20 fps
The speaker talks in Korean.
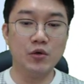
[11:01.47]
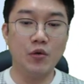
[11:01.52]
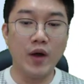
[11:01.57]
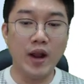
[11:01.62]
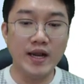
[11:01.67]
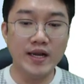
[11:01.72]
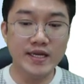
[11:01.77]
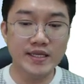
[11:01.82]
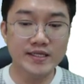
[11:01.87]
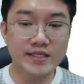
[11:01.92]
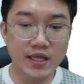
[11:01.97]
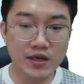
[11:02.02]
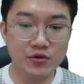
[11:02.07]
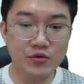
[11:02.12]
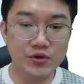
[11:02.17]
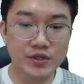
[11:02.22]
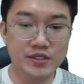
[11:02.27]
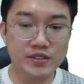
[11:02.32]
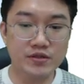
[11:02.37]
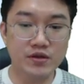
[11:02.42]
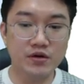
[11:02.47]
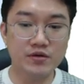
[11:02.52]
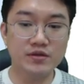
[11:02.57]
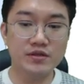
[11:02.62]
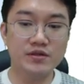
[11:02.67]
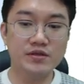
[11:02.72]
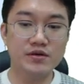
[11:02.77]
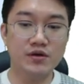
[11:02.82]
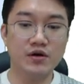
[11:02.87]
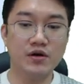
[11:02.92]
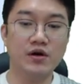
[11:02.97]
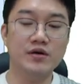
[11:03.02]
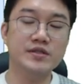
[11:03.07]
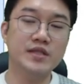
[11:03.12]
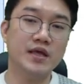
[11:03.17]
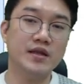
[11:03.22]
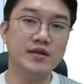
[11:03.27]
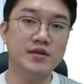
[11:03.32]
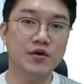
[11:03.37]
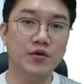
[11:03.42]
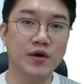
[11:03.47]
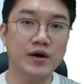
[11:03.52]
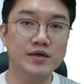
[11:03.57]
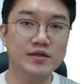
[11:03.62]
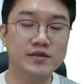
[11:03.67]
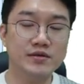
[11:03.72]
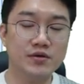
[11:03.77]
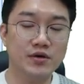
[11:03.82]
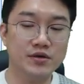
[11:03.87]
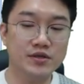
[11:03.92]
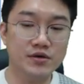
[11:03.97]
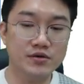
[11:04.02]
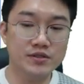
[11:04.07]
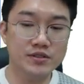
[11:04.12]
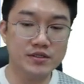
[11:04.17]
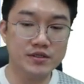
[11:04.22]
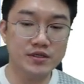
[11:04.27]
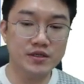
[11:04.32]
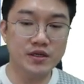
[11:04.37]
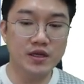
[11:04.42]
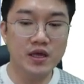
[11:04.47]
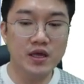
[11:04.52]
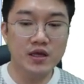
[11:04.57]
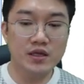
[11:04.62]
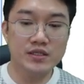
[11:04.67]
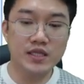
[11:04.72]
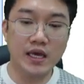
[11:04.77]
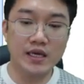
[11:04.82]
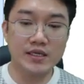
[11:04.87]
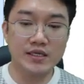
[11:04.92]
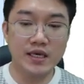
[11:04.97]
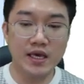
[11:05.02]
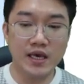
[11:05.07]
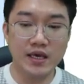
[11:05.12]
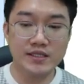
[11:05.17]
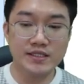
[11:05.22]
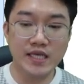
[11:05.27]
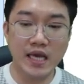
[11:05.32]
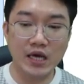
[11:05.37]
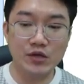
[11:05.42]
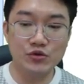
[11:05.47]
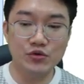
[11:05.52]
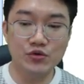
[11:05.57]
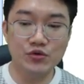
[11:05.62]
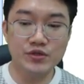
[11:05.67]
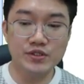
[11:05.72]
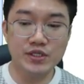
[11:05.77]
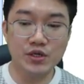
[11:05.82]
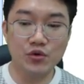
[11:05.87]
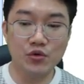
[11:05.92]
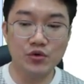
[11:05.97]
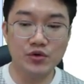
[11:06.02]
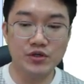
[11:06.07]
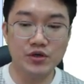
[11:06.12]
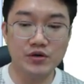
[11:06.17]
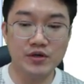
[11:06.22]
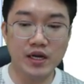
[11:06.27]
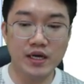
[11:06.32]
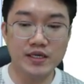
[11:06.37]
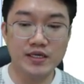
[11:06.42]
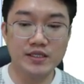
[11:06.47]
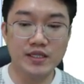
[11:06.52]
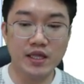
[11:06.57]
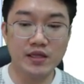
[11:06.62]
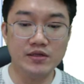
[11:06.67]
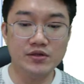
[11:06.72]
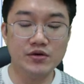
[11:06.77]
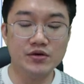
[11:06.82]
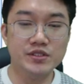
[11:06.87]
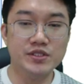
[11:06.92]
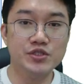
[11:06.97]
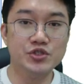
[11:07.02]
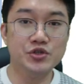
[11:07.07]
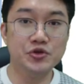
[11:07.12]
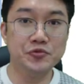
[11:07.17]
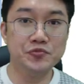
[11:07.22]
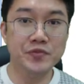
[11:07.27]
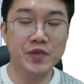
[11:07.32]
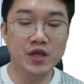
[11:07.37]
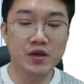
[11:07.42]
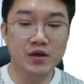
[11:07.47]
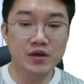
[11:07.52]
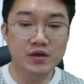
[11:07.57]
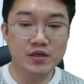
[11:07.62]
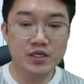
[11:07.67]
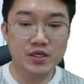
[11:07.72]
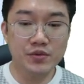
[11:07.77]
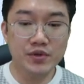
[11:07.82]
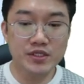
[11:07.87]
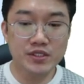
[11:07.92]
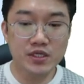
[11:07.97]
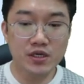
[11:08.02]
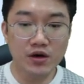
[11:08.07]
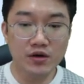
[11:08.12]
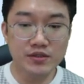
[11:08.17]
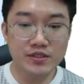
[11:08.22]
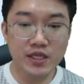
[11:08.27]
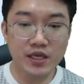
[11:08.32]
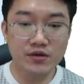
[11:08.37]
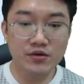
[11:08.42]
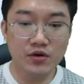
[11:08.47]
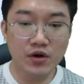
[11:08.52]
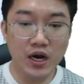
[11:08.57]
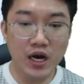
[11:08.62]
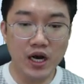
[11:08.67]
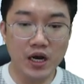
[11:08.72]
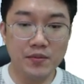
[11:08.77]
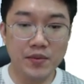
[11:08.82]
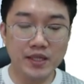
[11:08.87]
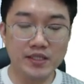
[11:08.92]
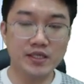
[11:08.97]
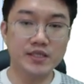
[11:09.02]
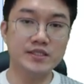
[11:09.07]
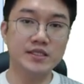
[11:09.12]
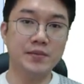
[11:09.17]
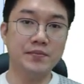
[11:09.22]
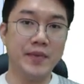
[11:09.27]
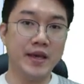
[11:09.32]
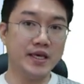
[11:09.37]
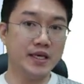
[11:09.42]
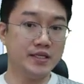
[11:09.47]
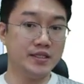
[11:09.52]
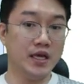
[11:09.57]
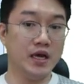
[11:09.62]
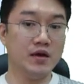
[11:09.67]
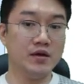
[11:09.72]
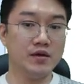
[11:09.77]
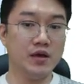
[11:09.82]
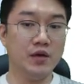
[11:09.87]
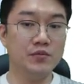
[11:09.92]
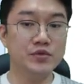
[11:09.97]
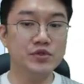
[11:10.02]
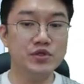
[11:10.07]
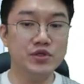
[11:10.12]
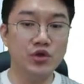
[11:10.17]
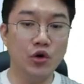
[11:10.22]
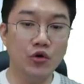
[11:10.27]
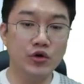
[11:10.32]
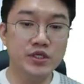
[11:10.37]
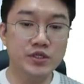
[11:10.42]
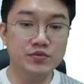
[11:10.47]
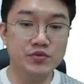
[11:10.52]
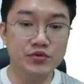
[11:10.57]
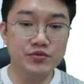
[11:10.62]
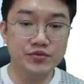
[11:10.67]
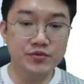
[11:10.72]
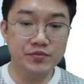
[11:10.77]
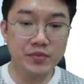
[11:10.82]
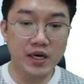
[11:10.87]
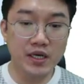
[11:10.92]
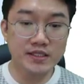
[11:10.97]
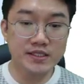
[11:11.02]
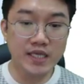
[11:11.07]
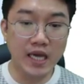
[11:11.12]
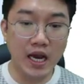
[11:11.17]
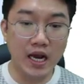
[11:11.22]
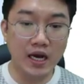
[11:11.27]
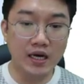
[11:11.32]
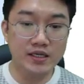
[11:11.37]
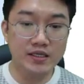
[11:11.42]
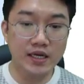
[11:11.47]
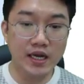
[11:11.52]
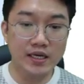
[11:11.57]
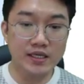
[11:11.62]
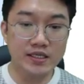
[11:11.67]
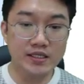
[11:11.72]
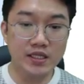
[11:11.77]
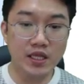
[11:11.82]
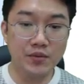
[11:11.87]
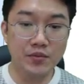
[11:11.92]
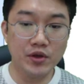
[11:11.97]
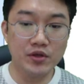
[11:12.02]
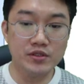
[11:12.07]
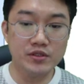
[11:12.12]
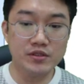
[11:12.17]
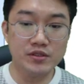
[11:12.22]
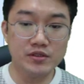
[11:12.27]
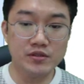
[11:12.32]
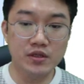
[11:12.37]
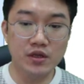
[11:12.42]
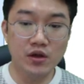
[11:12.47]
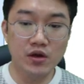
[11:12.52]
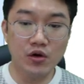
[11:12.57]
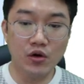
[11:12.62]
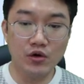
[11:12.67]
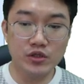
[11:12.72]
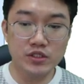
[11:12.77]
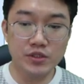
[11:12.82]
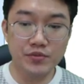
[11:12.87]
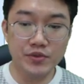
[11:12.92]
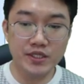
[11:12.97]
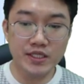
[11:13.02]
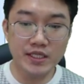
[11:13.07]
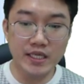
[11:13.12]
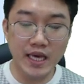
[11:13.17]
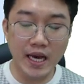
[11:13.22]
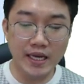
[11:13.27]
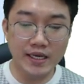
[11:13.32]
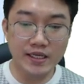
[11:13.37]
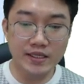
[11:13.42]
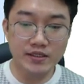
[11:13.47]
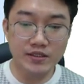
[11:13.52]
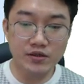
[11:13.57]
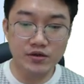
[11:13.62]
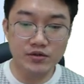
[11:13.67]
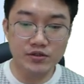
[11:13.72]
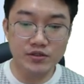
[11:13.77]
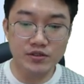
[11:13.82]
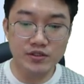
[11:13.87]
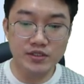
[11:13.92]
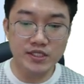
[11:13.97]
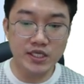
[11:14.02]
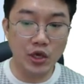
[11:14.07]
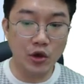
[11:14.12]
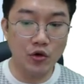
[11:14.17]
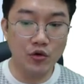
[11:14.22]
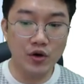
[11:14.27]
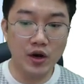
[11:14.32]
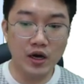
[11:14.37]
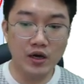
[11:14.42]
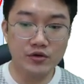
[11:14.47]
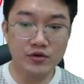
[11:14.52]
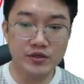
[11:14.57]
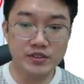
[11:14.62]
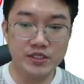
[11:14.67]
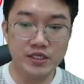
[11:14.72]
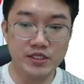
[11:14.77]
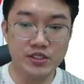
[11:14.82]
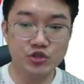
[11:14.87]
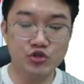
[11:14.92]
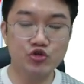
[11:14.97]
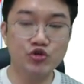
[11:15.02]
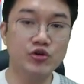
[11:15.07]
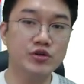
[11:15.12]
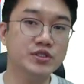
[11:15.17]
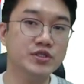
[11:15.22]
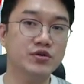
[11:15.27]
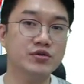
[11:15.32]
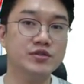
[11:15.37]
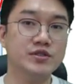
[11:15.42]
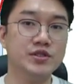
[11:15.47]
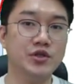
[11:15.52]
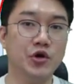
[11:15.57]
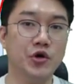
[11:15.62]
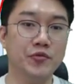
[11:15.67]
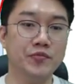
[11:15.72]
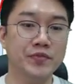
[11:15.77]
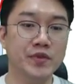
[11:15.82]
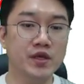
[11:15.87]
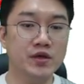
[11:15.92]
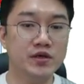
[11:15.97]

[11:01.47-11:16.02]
이제 관리되고 있던 그런 컨테이너 환경들을 다 이렇게 자동으로 이제 공격을 하게 되는 것이죠. 그러면 이제 컨테이너가 만약 이제 100개다 아무튼 여기 부분만 장악을 하게 되면은 어차피 이 아래에 있는 것들은 제어가 굉장히 쉬워지거든요